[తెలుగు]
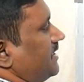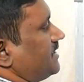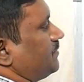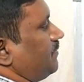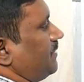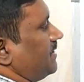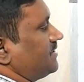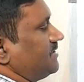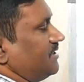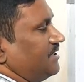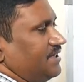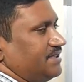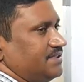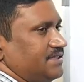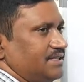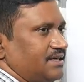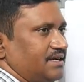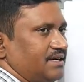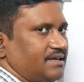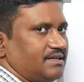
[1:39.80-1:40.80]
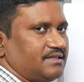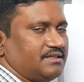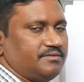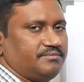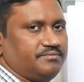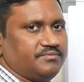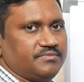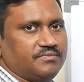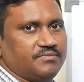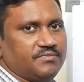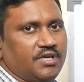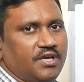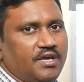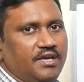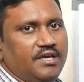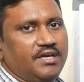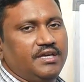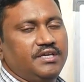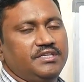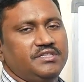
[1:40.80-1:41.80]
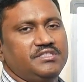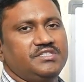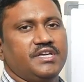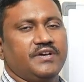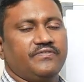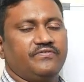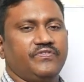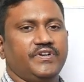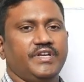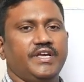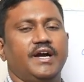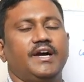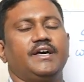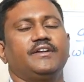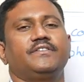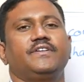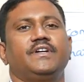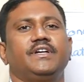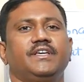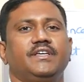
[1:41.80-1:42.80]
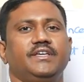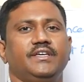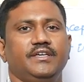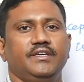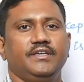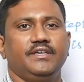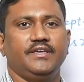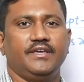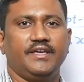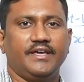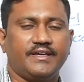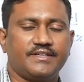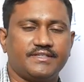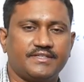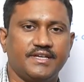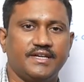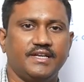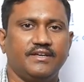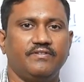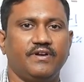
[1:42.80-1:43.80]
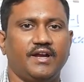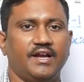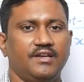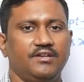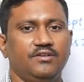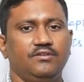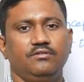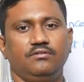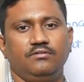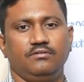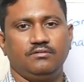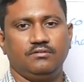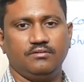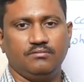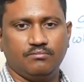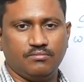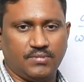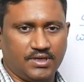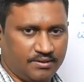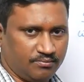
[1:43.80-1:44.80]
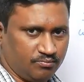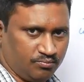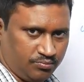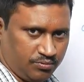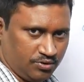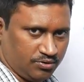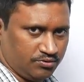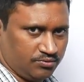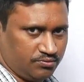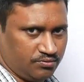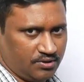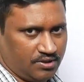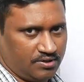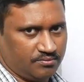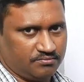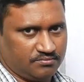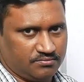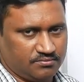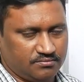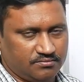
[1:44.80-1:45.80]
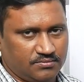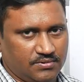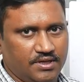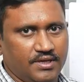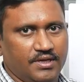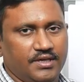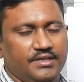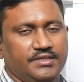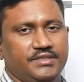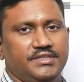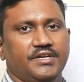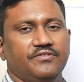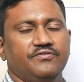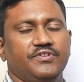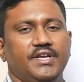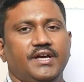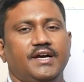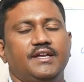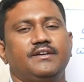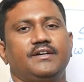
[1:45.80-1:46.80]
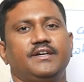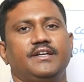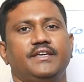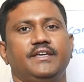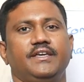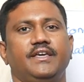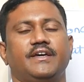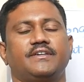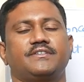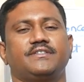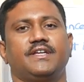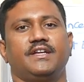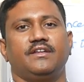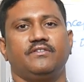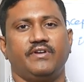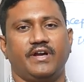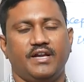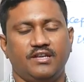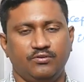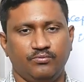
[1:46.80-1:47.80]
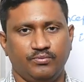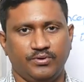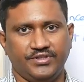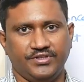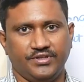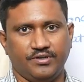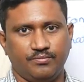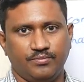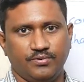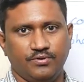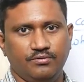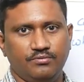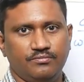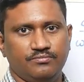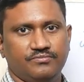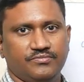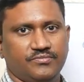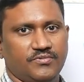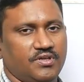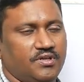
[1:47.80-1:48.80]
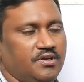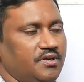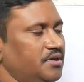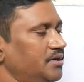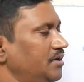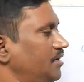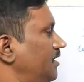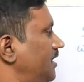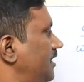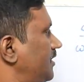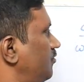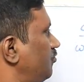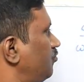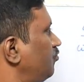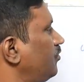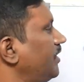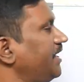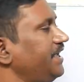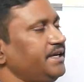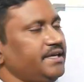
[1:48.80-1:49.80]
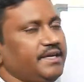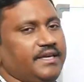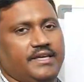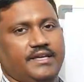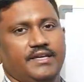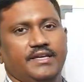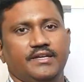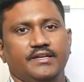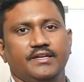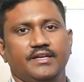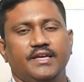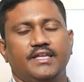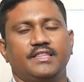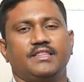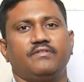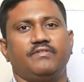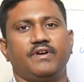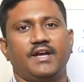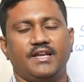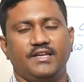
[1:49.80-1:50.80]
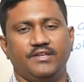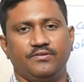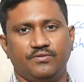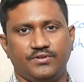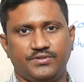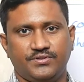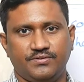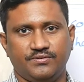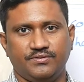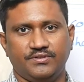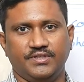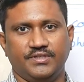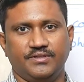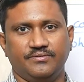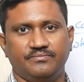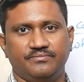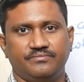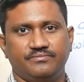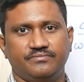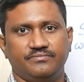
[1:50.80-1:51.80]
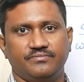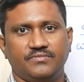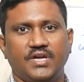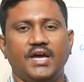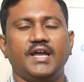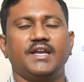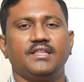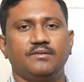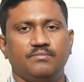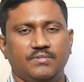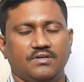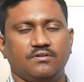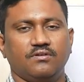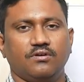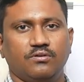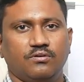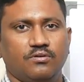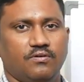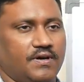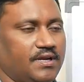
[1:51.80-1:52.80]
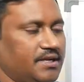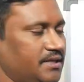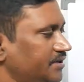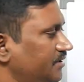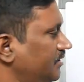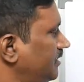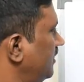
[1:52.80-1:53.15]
ఎక్స్ పర్సంటేజ్ అంటే అర్థం ఎవ్రీ హండ్రెడ్కి ఎక్స్ అనే వాల్యూ మనం పొందుతున్నాం ఎవ్రీ హండ్రెడ్కి ఎక్స్ అనే వాల్యూ పొందినప్పుడు రైట్ వైకి ఎంత వాల్యూ వస్తుంది అనేది మనం కనుక్కోవాలి